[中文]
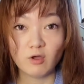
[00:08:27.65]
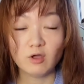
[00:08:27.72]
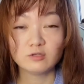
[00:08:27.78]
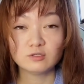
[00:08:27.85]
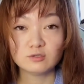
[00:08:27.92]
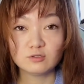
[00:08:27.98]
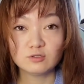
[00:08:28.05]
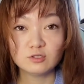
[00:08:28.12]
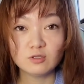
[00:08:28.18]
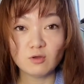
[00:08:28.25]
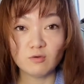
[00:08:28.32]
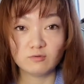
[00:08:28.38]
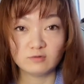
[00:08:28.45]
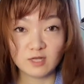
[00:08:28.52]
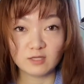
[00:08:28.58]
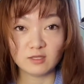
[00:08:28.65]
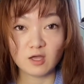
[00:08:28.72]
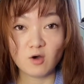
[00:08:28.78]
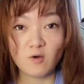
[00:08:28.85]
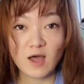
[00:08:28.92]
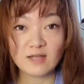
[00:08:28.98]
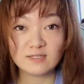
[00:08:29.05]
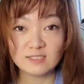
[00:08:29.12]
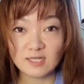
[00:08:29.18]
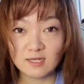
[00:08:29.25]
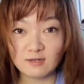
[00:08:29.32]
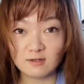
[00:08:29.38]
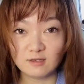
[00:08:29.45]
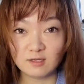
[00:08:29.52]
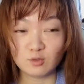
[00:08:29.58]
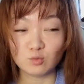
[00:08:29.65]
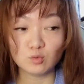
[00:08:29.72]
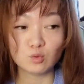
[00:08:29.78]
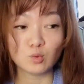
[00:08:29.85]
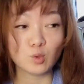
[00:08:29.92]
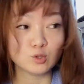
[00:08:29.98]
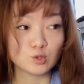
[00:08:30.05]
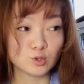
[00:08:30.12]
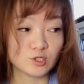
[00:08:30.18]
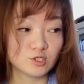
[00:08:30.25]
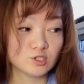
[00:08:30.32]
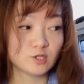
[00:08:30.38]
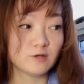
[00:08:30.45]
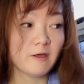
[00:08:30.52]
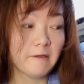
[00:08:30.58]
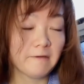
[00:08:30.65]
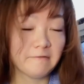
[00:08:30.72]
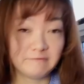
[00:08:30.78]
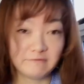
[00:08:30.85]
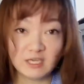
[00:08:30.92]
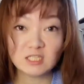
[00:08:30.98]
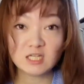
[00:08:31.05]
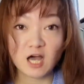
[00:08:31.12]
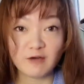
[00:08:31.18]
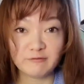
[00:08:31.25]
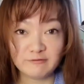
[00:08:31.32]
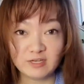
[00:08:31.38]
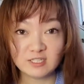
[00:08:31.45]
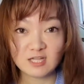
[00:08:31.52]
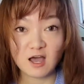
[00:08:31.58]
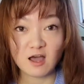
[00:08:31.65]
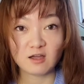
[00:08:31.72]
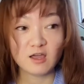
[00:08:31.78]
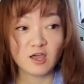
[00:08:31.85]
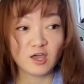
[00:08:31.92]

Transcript: 就是送人的话，这个礼物我觉得是非常非常。